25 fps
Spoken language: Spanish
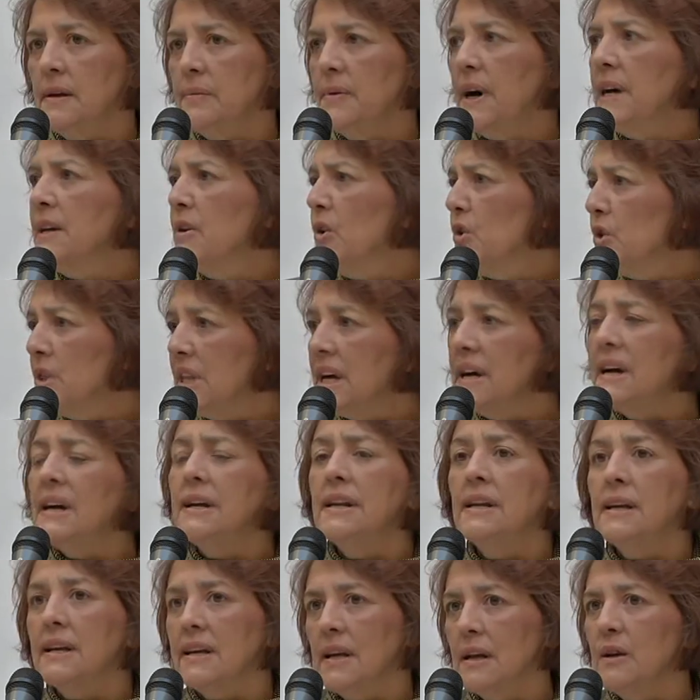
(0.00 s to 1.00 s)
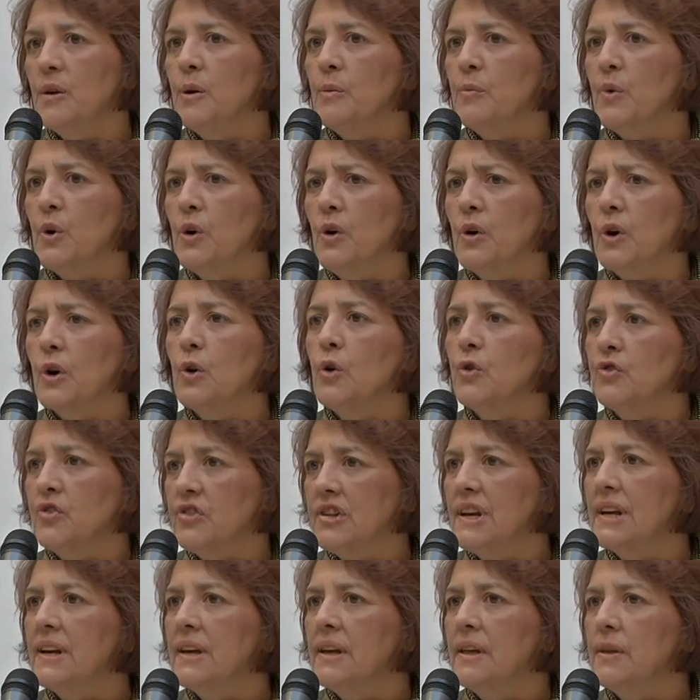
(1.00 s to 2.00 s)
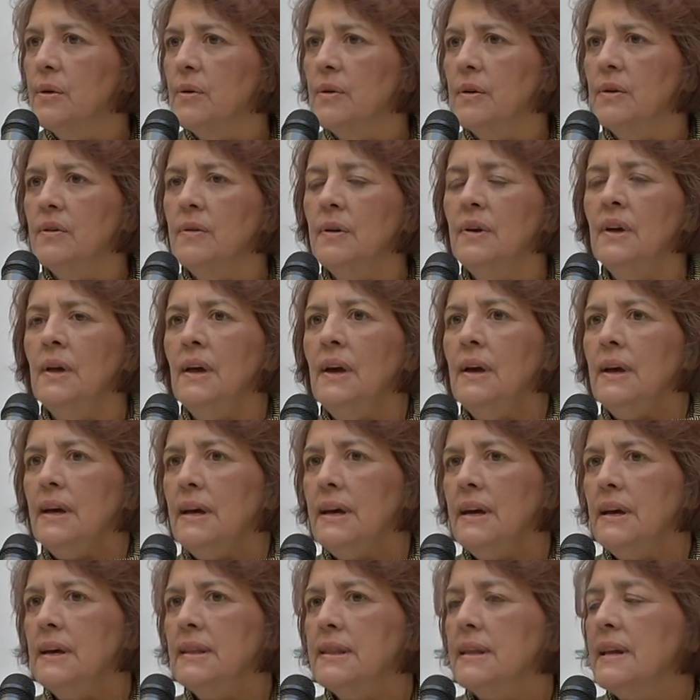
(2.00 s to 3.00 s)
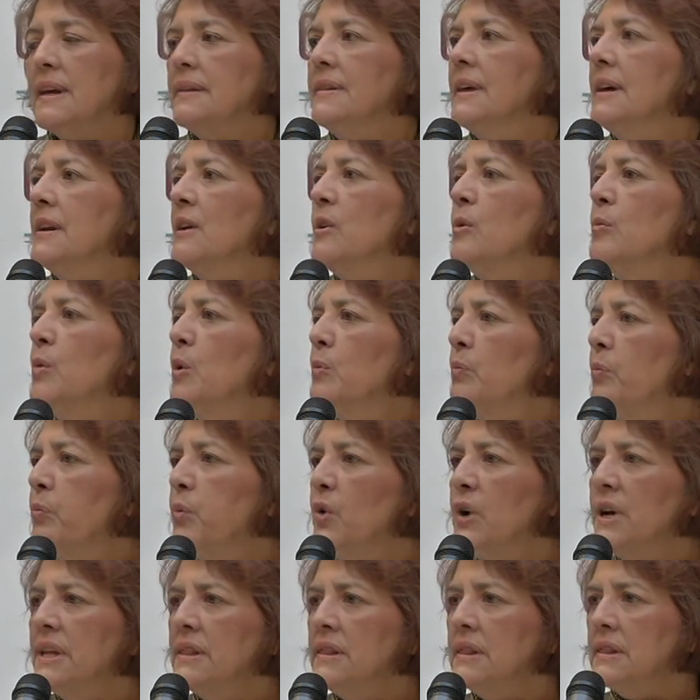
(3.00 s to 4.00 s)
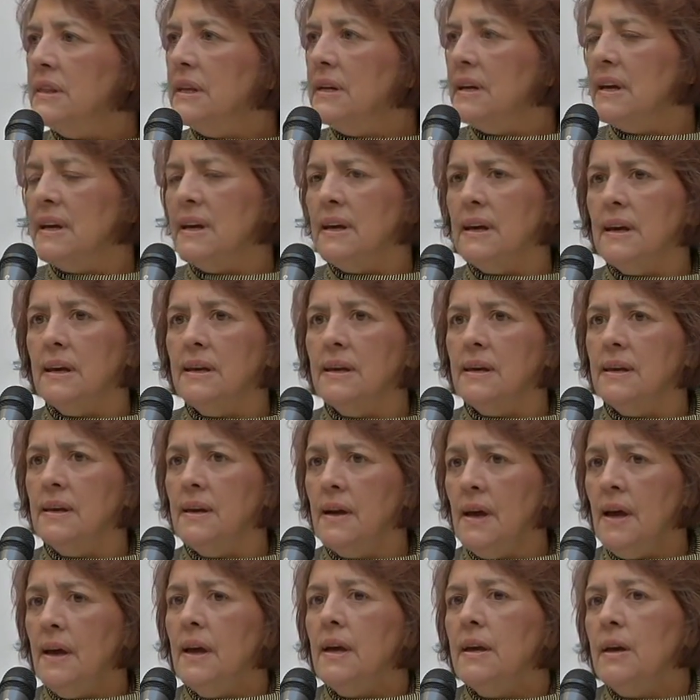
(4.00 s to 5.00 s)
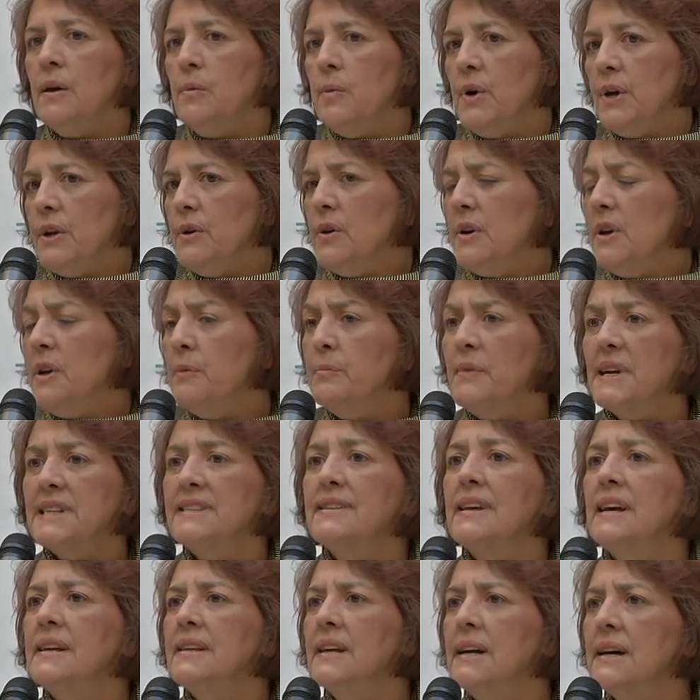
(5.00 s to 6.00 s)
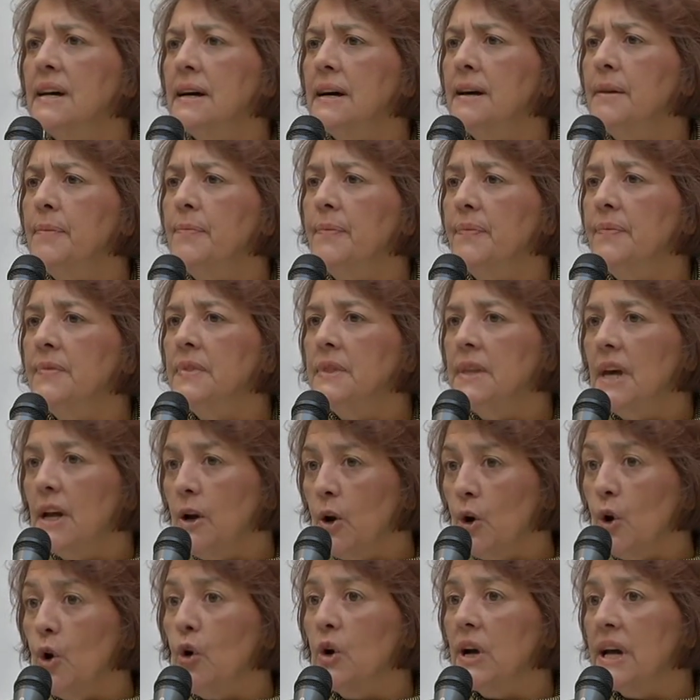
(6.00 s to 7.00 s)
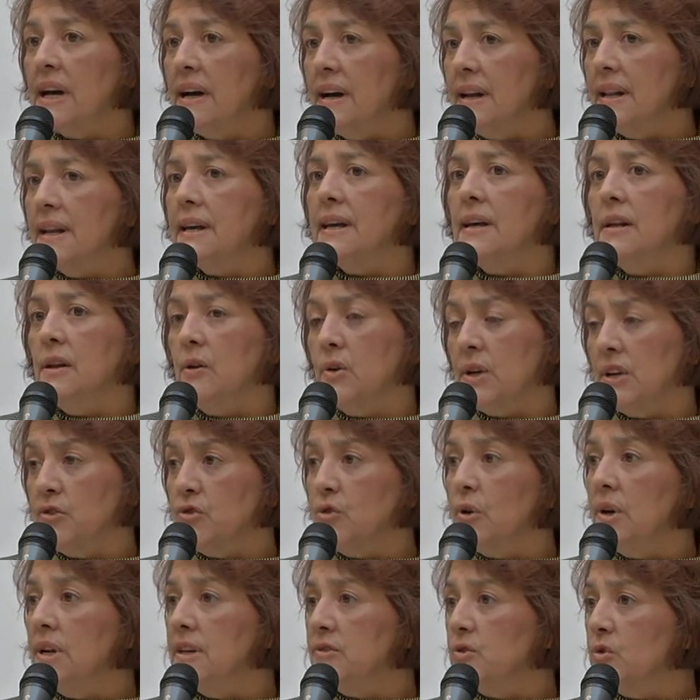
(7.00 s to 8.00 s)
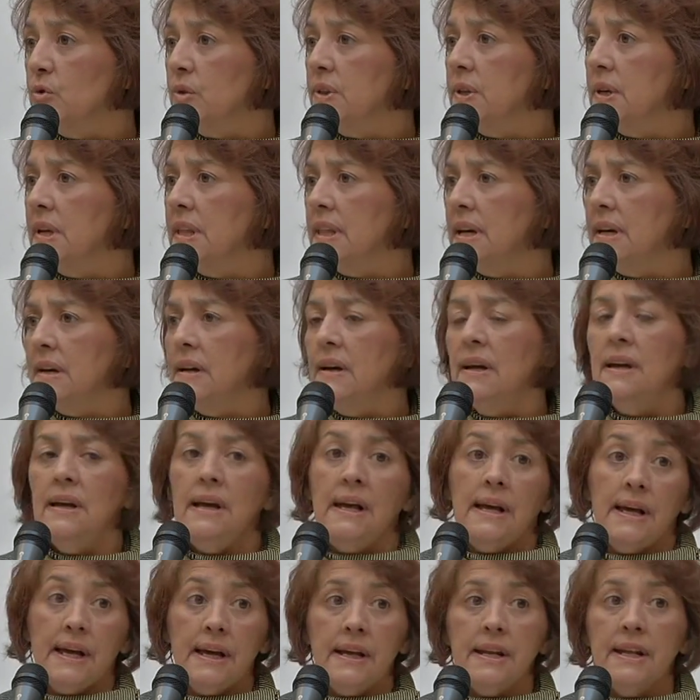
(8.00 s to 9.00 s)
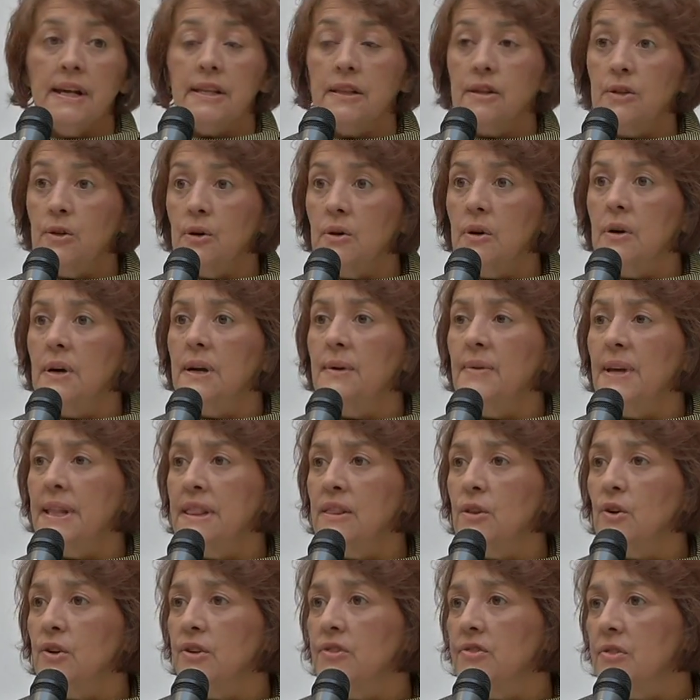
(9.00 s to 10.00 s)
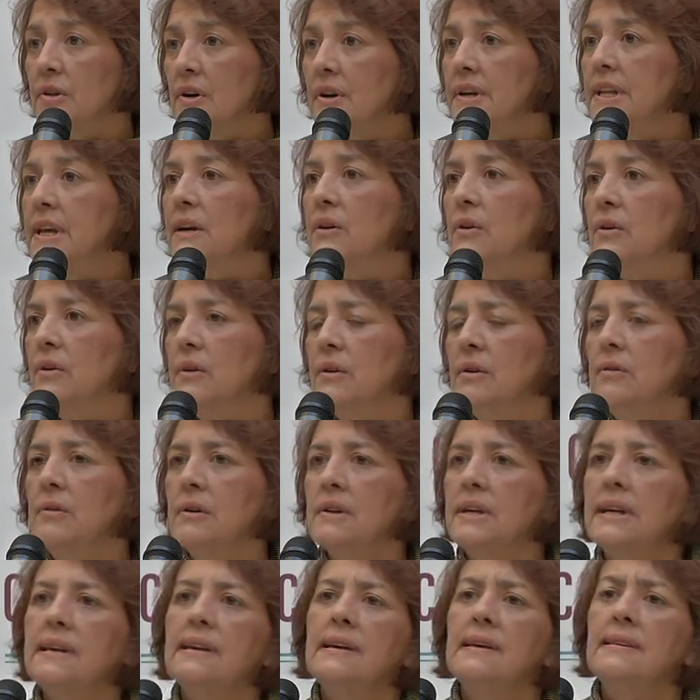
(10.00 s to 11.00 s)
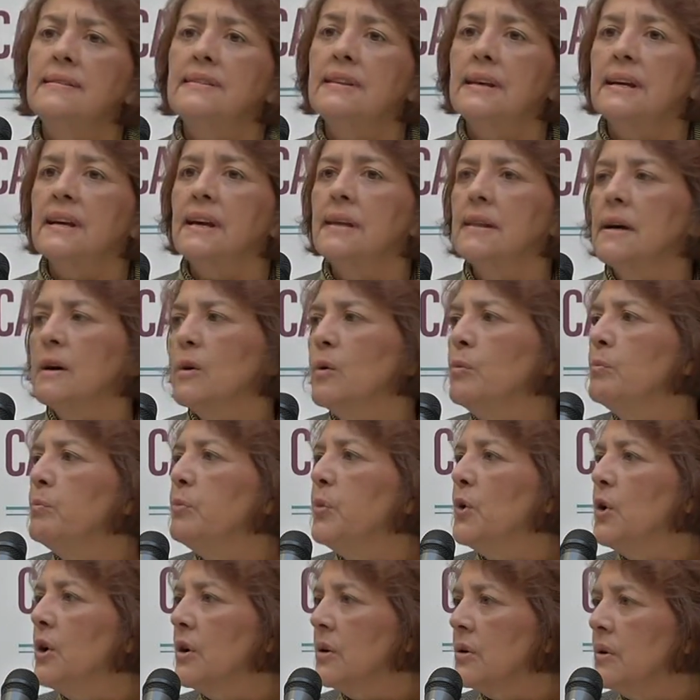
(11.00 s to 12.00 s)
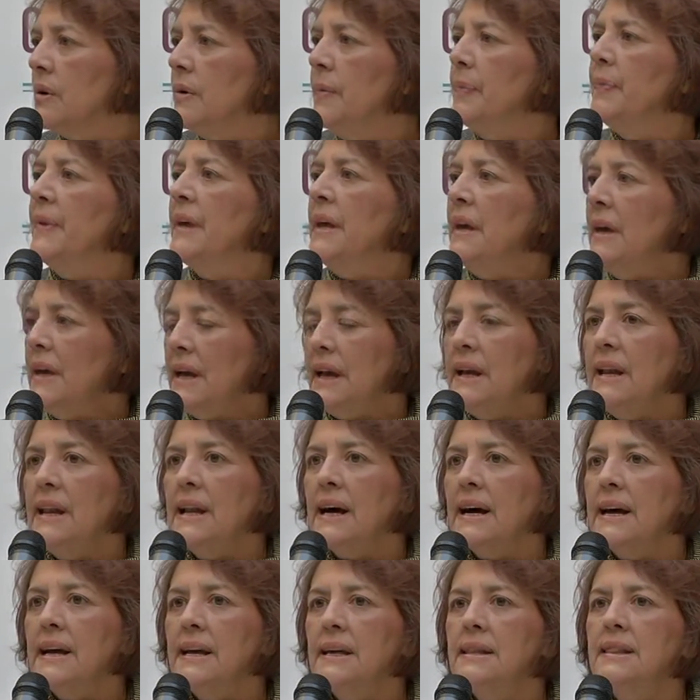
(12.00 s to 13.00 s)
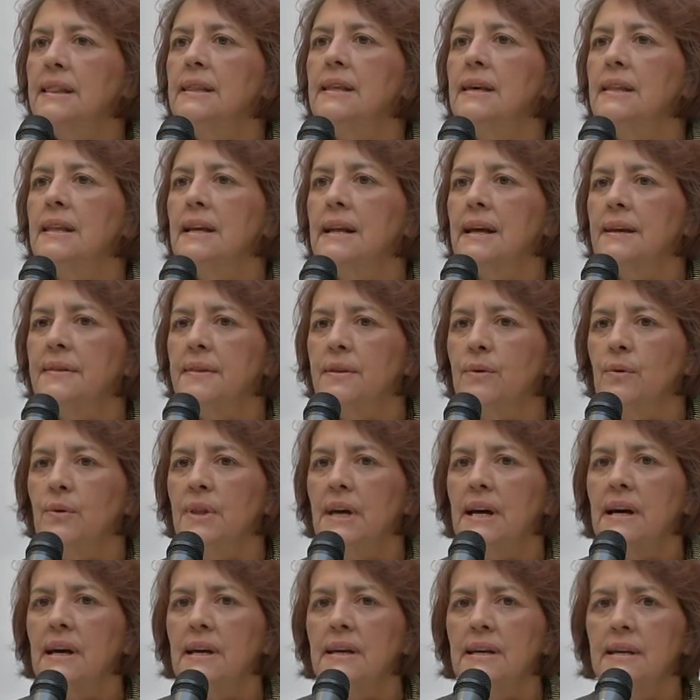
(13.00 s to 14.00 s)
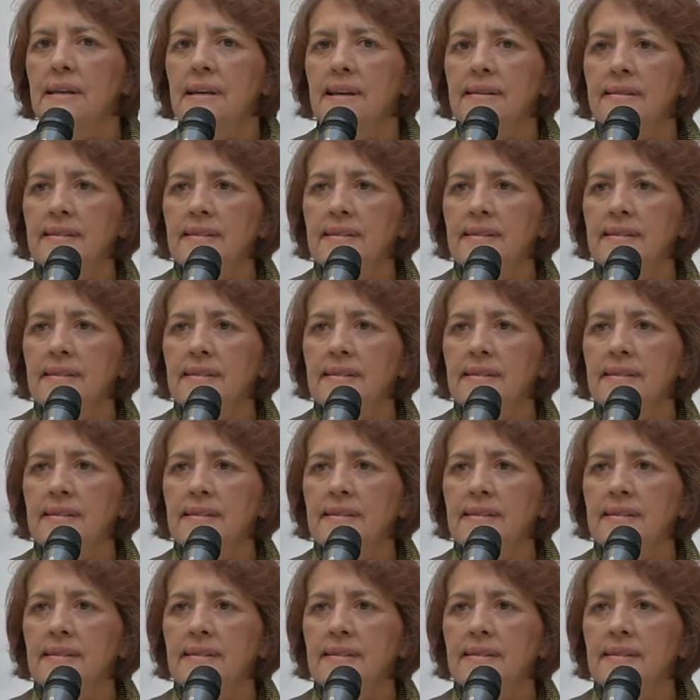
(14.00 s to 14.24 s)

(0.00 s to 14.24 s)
va a notar y que lo hemos conseguido, eh, trazar como un puente y, bueno, ir más allá de lo local, que es lo que suele suceder en estos eventos históricos, ¿no? que se quedan un poco en la gente de la ciudad y ya